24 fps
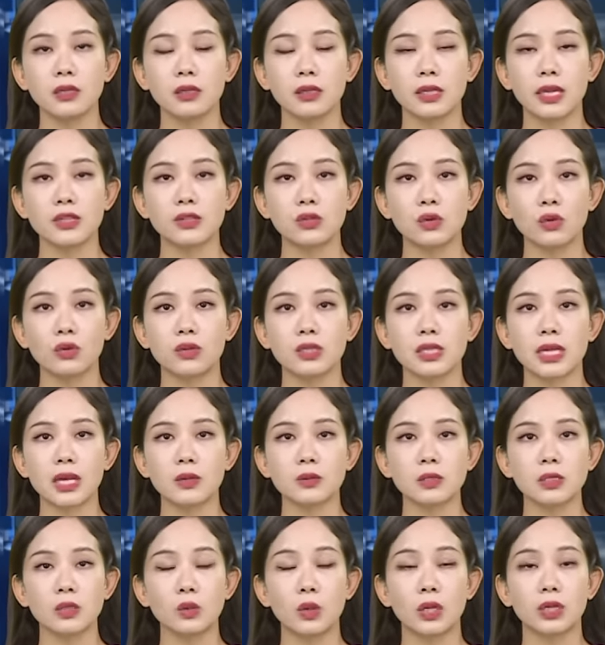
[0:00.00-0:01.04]
gây xôn xao
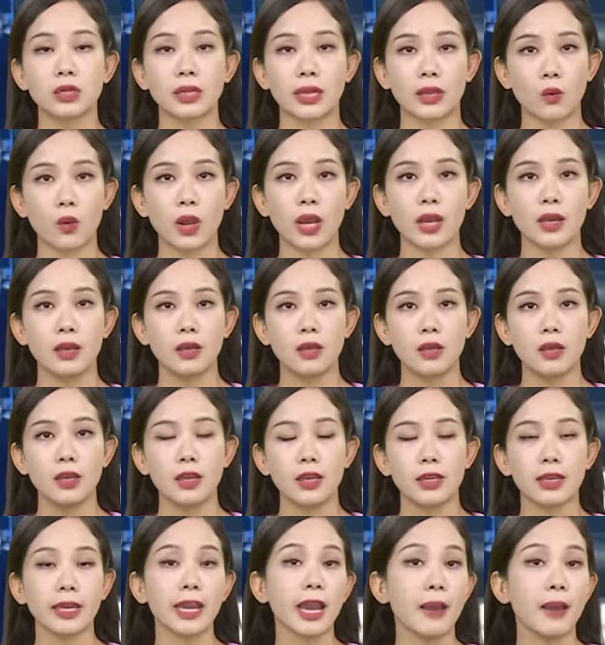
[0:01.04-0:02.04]
dư luận ngày qua, Ngày